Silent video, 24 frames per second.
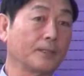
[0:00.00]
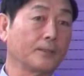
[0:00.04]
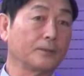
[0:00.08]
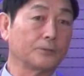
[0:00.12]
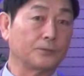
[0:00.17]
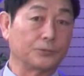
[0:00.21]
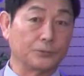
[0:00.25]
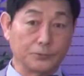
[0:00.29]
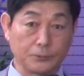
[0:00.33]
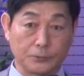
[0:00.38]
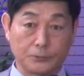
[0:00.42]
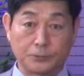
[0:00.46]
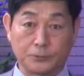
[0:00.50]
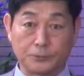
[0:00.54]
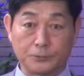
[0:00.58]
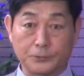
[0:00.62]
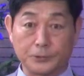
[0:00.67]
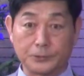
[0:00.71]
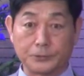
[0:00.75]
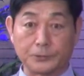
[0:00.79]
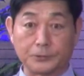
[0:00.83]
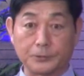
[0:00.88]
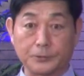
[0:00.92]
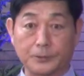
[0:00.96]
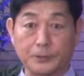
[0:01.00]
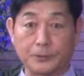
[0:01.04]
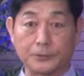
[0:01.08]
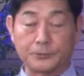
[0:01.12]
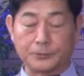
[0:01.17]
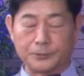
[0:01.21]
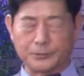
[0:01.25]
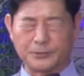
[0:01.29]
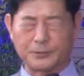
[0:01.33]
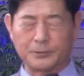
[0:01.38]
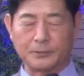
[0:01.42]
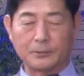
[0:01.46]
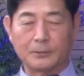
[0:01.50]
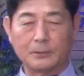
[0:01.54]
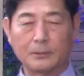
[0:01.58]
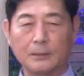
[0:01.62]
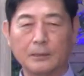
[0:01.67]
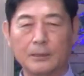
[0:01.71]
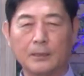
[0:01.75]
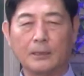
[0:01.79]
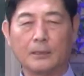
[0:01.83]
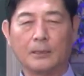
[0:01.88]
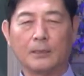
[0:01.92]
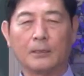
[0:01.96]
중국 중국에서 그런다 중국
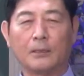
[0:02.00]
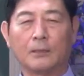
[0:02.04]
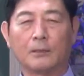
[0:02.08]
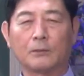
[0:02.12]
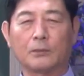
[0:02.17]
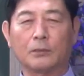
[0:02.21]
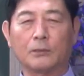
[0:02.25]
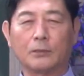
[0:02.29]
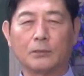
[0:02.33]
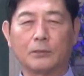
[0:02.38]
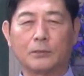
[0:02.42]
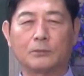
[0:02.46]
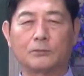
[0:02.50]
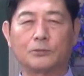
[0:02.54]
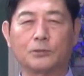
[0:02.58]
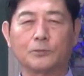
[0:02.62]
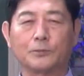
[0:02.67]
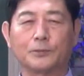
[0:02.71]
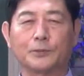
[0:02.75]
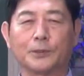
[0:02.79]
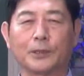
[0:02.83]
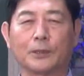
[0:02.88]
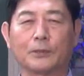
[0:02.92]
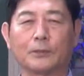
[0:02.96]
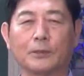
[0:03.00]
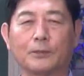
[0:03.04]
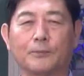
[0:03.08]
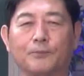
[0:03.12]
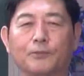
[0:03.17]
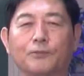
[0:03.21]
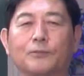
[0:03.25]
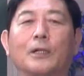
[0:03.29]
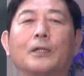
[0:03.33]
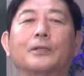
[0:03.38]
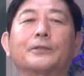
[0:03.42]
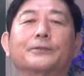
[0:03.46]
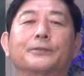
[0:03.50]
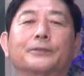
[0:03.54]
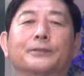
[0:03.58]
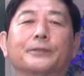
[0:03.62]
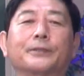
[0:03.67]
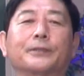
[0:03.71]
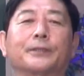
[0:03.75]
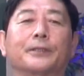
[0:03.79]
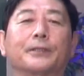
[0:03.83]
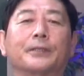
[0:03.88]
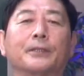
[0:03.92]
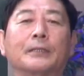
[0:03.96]
더 중국보다 더 북한에서
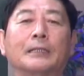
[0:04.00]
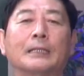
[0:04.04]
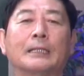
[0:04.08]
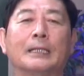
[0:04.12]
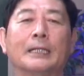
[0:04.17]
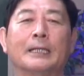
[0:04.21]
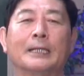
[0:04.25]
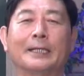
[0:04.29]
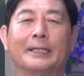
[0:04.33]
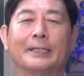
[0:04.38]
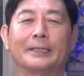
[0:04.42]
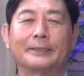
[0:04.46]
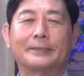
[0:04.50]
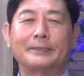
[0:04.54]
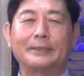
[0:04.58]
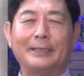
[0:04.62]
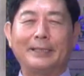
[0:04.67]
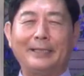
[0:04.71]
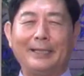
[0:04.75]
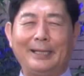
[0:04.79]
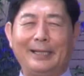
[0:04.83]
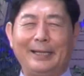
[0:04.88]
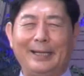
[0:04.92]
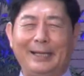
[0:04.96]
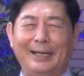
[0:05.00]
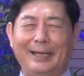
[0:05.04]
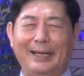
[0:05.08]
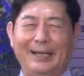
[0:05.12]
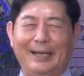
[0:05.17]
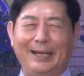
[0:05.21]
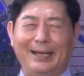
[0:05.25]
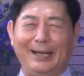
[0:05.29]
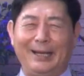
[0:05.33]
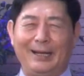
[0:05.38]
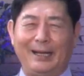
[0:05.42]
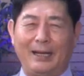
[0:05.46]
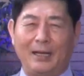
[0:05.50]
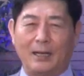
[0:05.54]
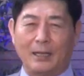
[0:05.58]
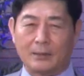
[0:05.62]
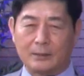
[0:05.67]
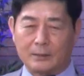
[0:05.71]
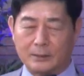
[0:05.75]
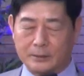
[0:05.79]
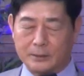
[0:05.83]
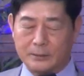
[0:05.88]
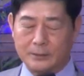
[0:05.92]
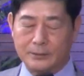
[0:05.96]
그런데 제일
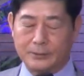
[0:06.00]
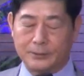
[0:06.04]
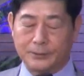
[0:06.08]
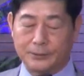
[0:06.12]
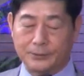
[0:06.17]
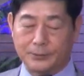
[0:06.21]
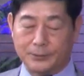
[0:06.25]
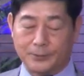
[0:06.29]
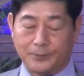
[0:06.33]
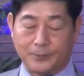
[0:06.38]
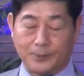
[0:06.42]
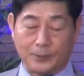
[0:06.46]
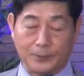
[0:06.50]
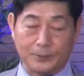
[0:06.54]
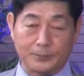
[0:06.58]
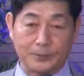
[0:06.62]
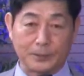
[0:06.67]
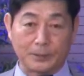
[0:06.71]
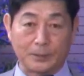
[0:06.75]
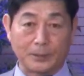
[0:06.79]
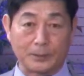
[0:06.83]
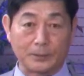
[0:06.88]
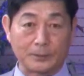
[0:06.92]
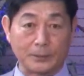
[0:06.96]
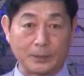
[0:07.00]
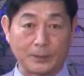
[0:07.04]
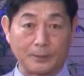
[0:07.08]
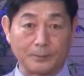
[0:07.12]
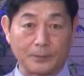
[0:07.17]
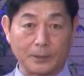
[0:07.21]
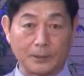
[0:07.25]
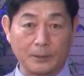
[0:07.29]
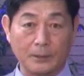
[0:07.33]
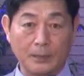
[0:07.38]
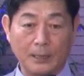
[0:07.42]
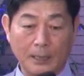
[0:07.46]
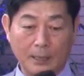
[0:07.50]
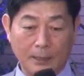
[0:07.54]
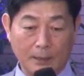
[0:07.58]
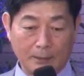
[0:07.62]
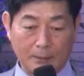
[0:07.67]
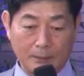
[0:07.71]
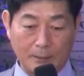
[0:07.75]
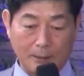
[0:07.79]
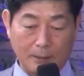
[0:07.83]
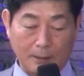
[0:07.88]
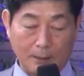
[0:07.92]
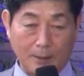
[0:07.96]
악진적으로 복음 전하는 사람들은
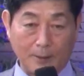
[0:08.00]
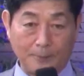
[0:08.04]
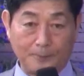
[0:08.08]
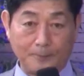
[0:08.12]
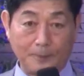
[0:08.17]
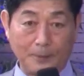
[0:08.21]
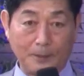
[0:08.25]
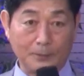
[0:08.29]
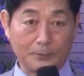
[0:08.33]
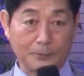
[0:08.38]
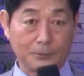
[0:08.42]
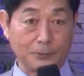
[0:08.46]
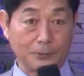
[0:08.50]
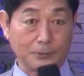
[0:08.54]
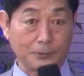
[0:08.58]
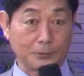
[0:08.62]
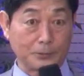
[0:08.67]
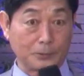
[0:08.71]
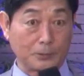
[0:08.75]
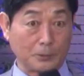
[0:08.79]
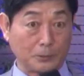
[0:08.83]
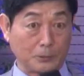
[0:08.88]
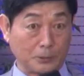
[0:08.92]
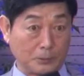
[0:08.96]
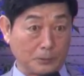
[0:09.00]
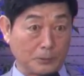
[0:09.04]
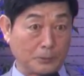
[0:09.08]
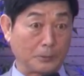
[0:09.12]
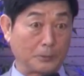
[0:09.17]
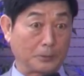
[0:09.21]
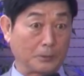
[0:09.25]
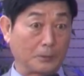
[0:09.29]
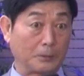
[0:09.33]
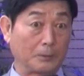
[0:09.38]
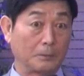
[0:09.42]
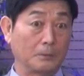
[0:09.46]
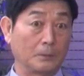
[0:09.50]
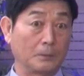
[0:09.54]
다락방성에서 그런데잖아.